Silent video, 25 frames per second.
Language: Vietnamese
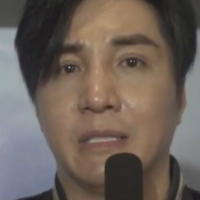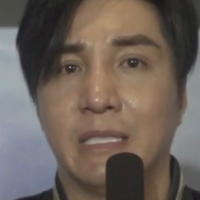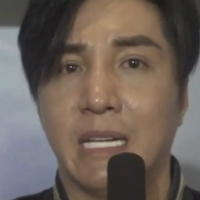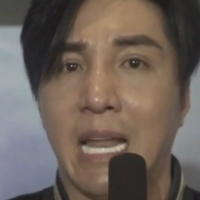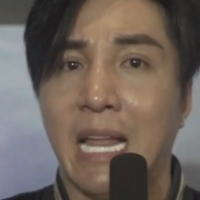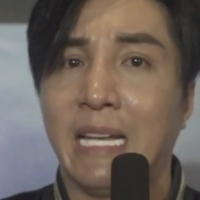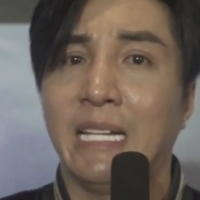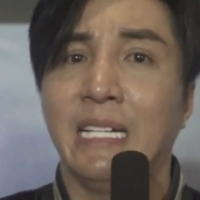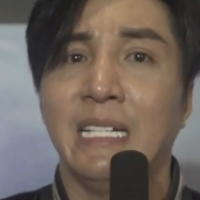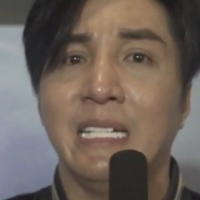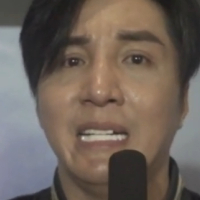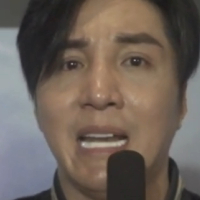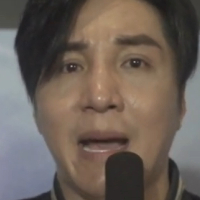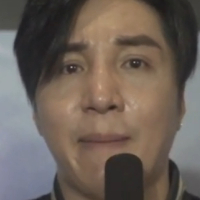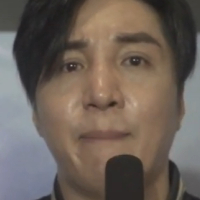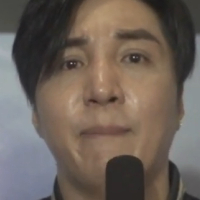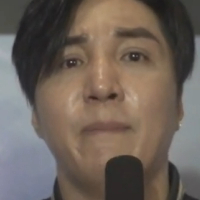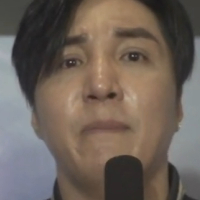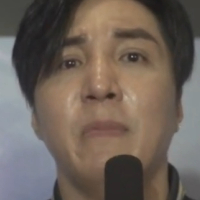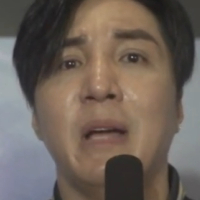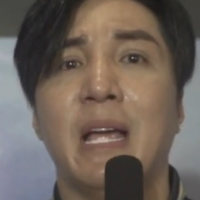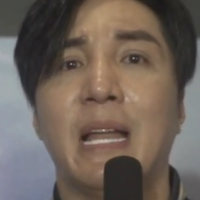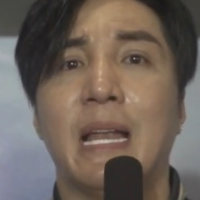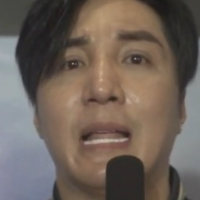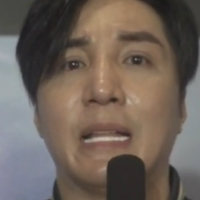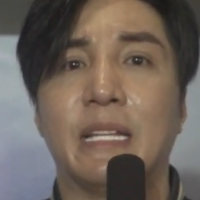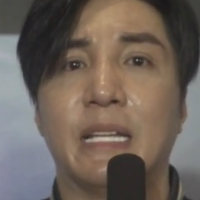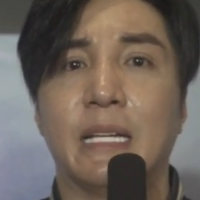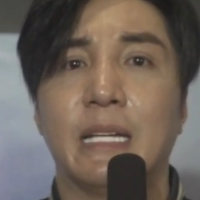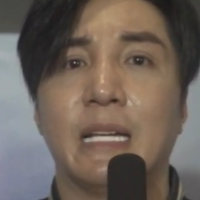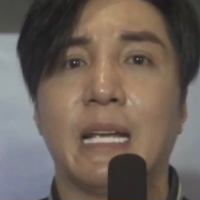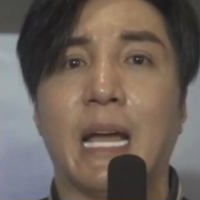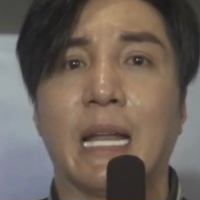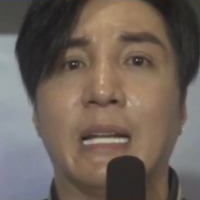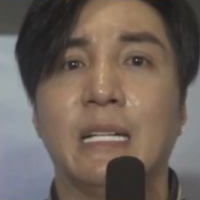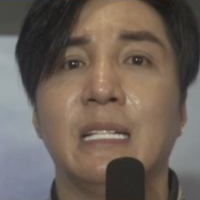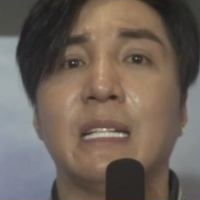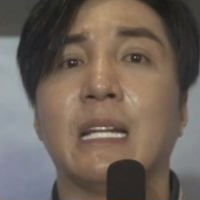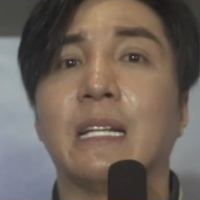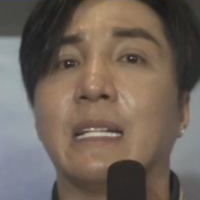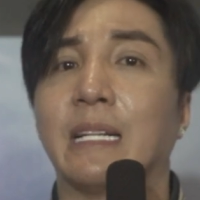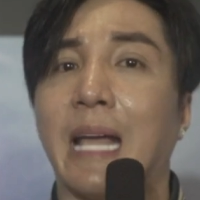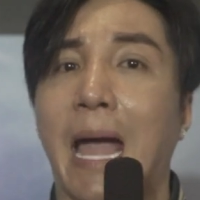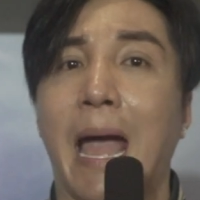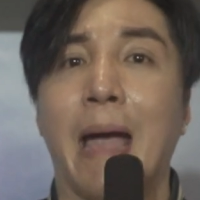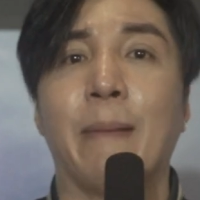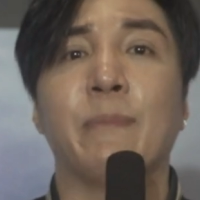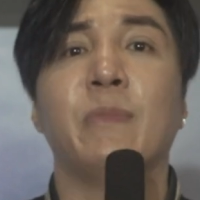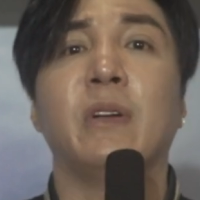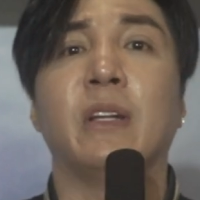đánh đấm hay là những cảnh tình
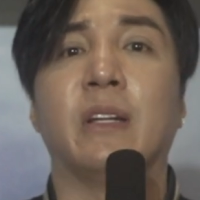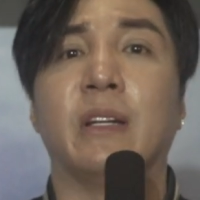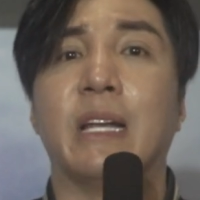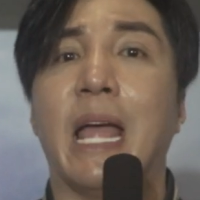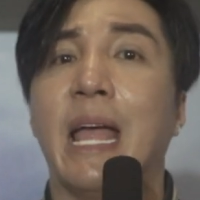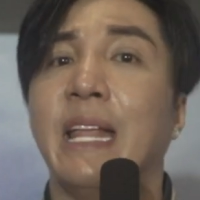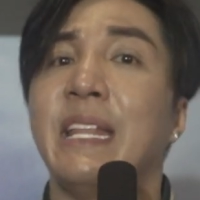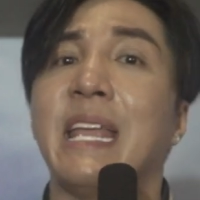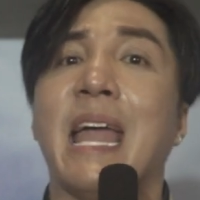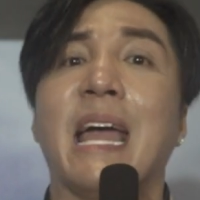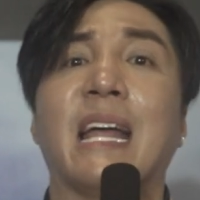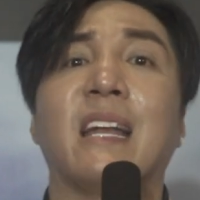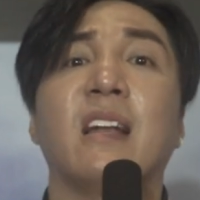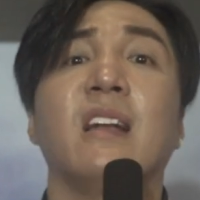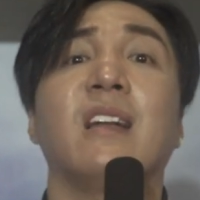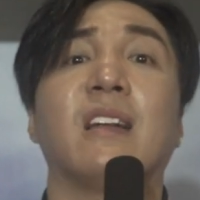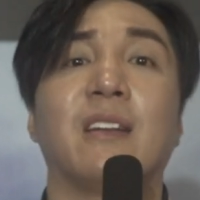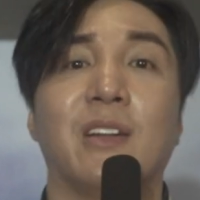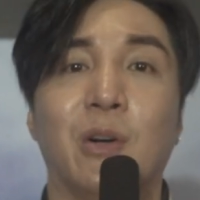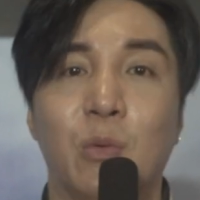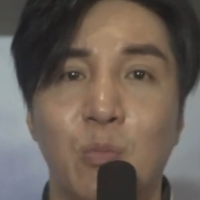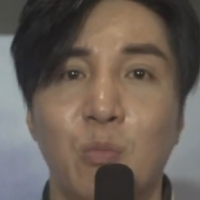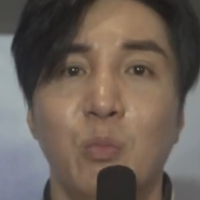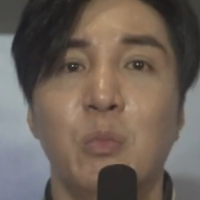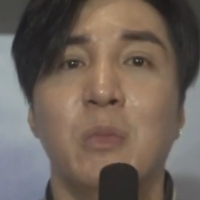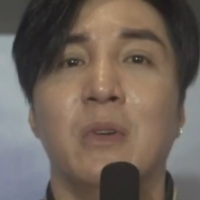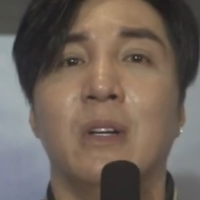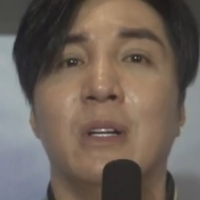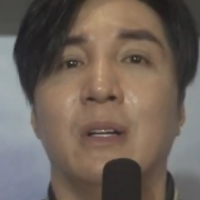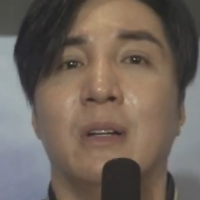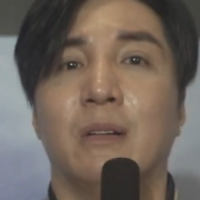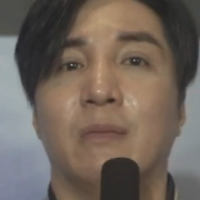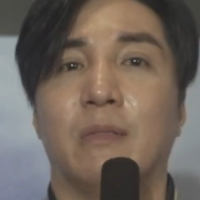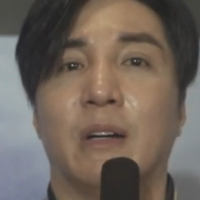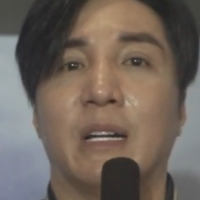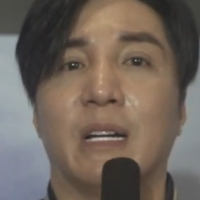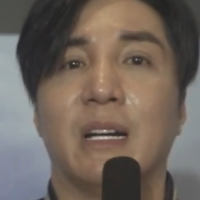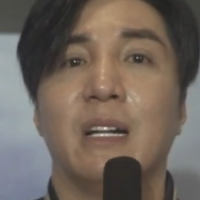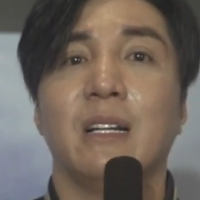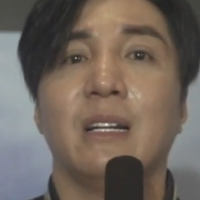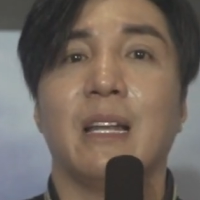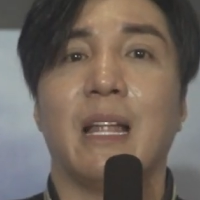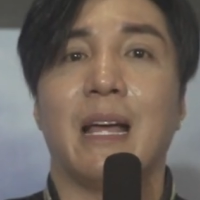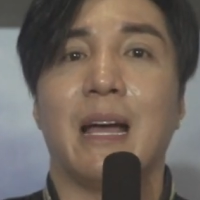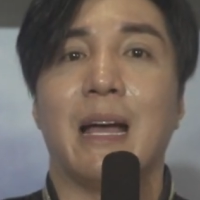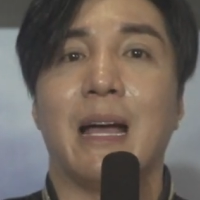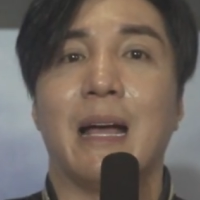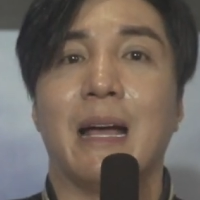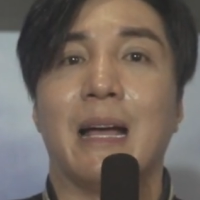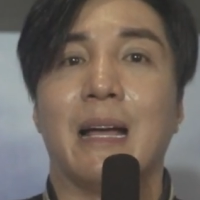cảm để nhạc rất là đúng và rất
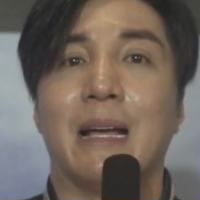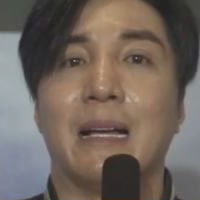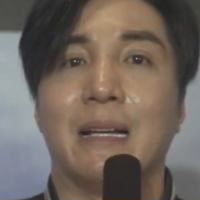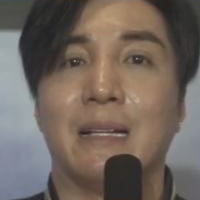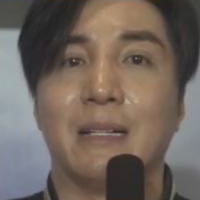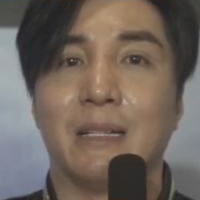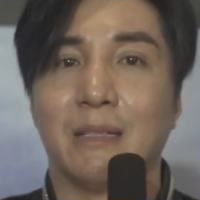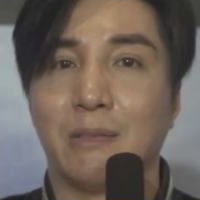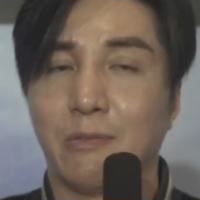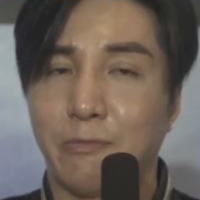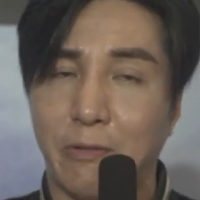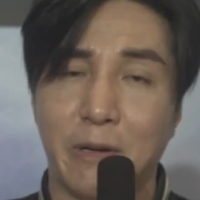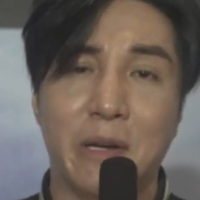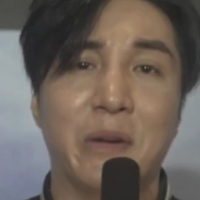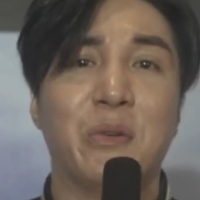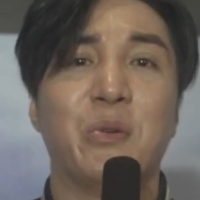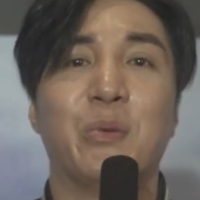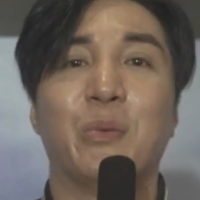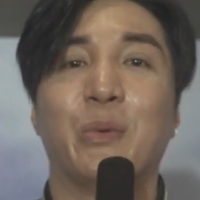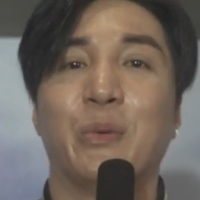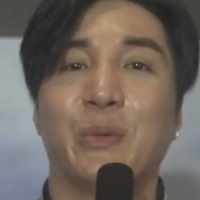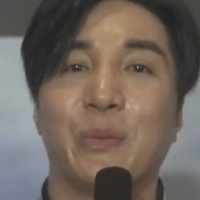là feel.